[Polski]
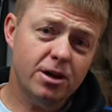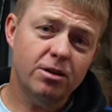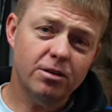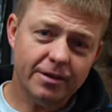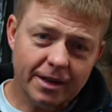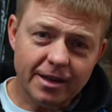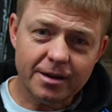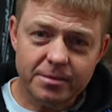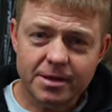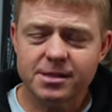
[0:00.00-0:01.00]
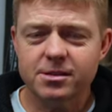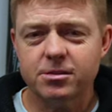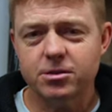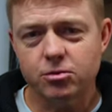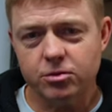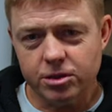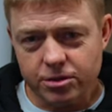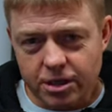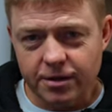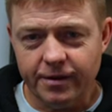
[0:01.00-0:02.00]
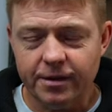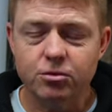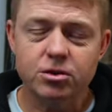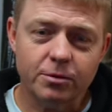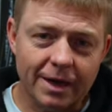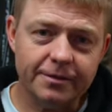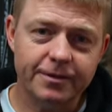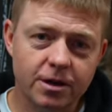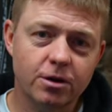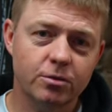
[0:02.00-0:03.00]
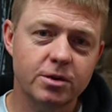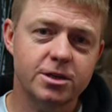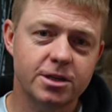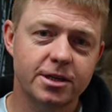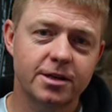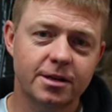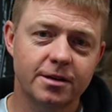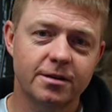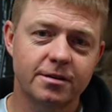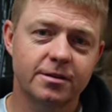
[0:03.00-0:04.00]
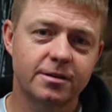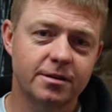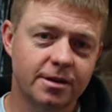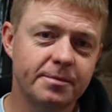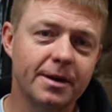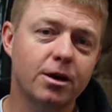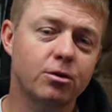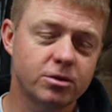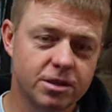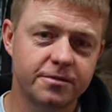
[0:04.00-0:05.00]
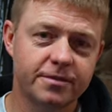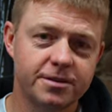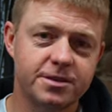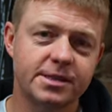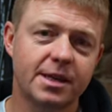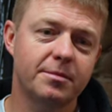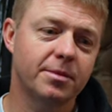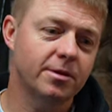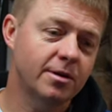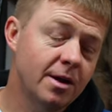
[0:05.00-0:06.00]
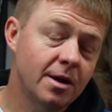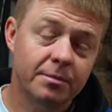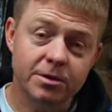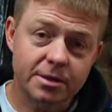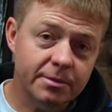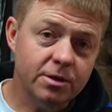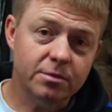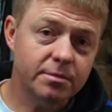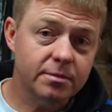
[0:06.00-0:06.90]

holowanie ryby jest dosyć uciążliwe. Dużo łatwiej holuje się y, rybę krótszym wędziskiem, bo możemy ją